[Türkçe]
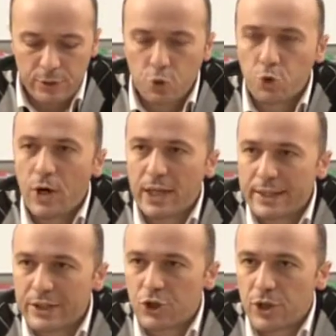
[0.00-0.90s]

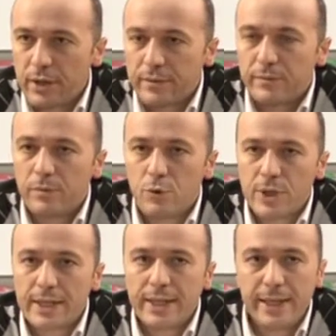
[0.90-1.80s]
çoğaldıkça
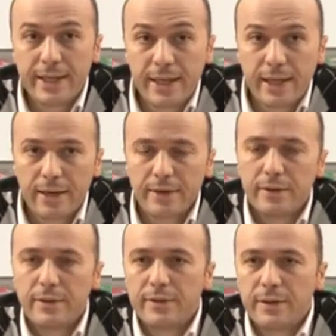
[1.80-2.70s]
özellikle yeni gelen
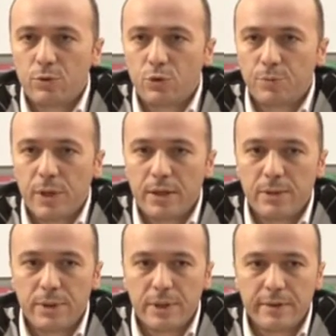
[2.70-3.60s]
dini
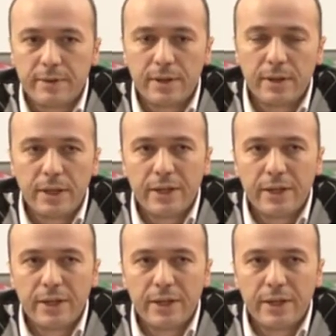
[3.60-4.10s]
gruplarla birlikte